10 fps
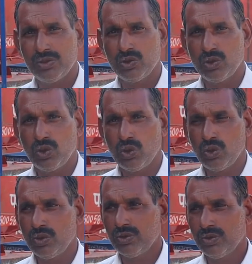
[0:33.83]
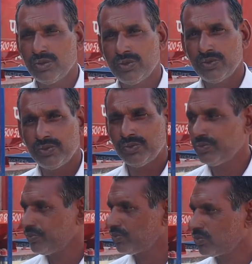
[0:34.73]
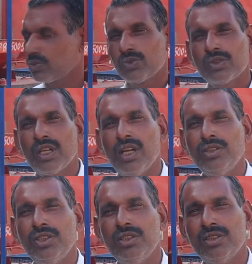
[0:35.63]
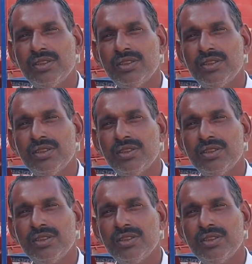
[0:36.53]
अच्छा जो पावर ट्रैक है वो हाँ जी